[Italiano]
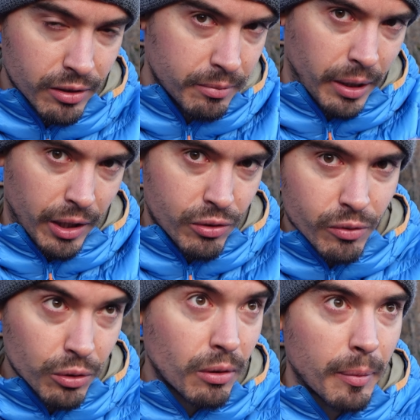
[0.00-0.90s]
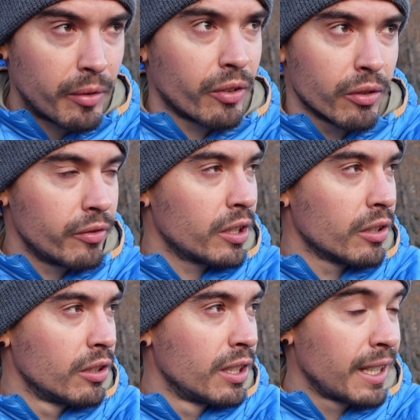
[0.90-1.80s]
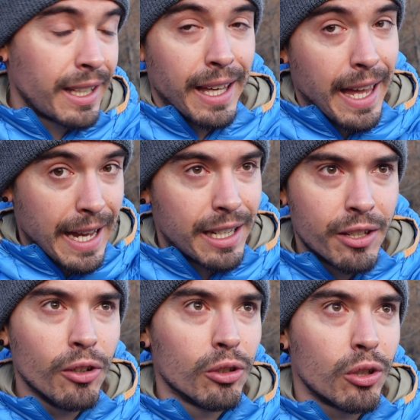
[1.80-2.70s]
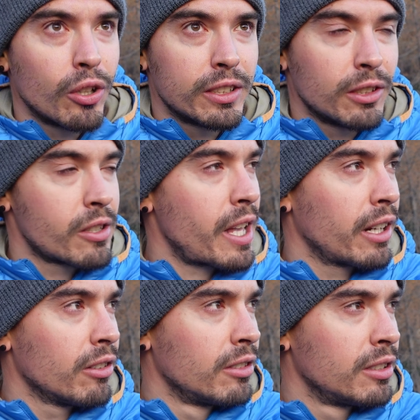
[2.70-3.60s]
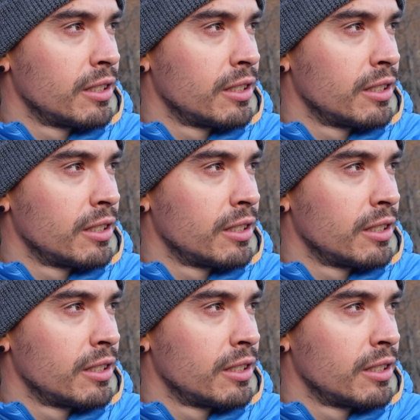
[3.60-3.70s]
perché sono venuto qua per fare un video e anch'io ho il drone nello zaino